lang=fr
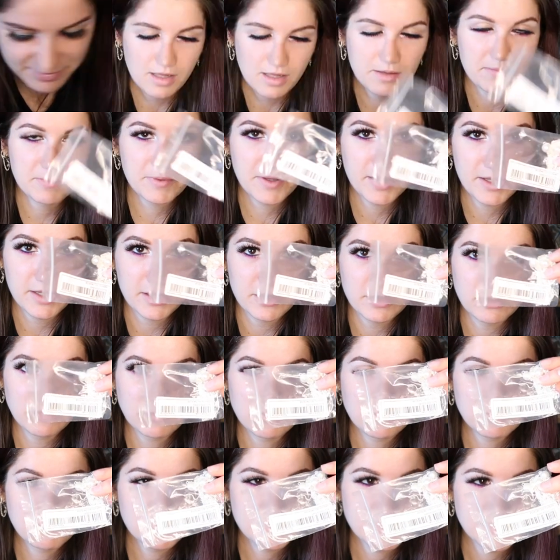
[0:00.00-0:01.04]
Après
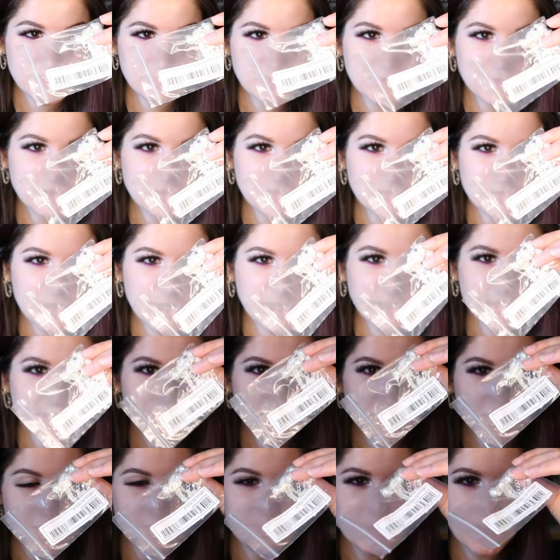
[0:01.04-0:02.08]
notre petit bijou avec des petites